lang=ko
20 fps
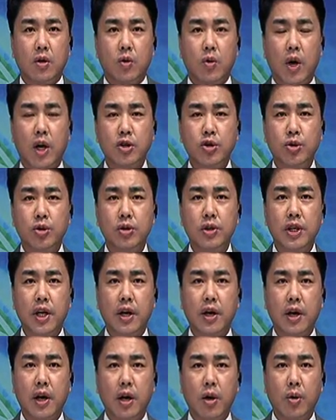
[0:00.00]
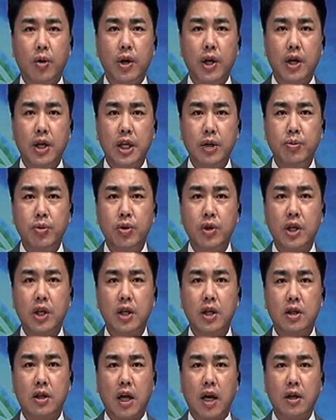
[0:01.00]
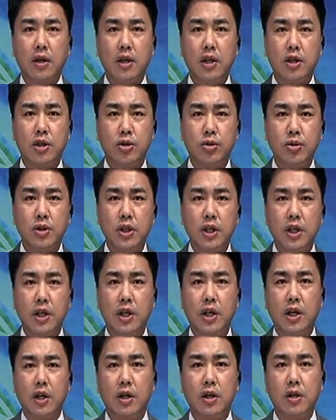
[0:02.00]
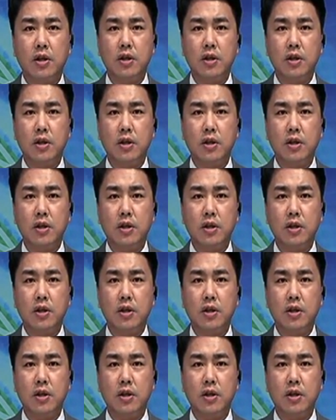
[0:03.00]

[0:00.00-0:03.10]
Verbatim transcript: 광주은행의 올해 2분기 단기 순이익이